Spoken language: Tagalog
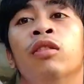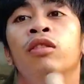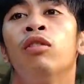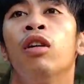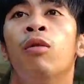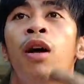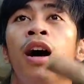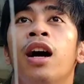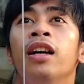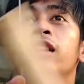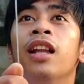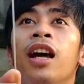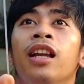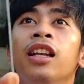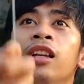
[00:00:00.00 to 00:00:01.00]
Yung hawakan
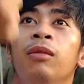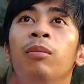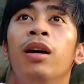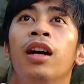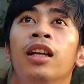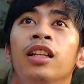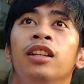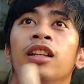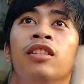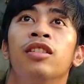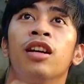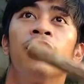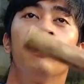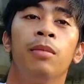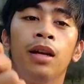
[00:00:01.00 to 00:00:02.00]
dahil maganda
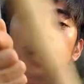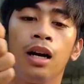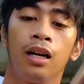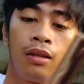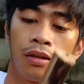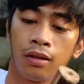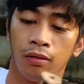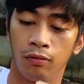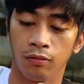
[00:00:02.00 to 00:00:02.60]
malakas.